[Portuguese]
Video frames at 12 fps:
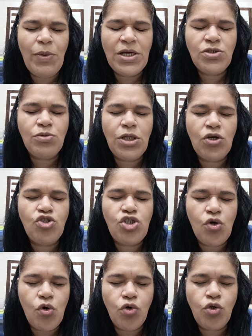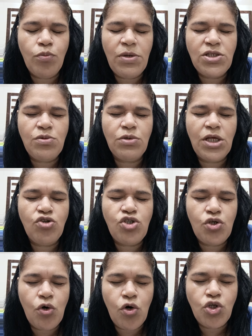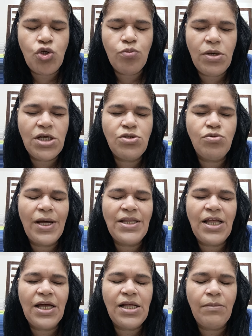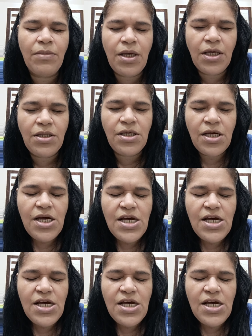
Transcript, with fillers: mesmo Deus de ontem, o mesmo Deus de hoje, o mesmo eternamente,